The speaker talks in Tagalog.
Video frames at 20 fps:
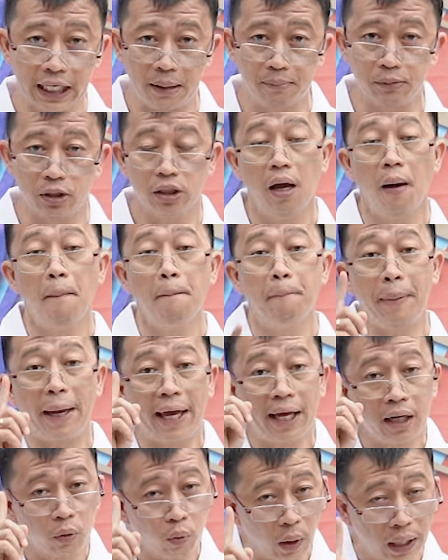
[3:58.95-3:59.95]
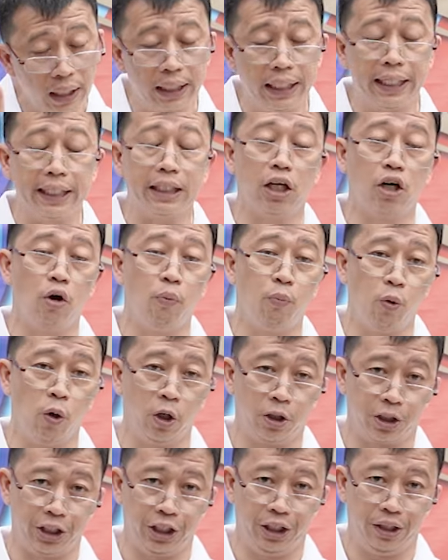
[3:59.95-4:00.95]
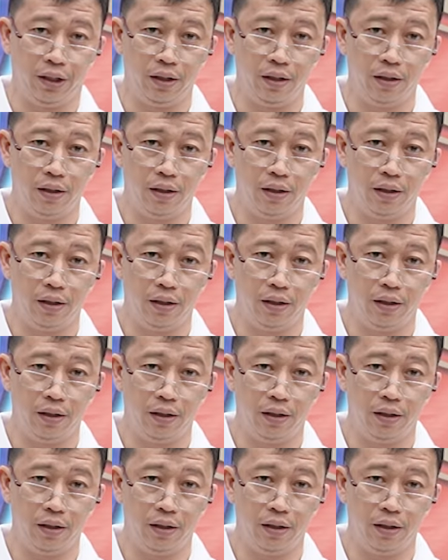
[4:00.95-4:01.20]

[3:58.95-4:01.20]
grams per 1 liter of water.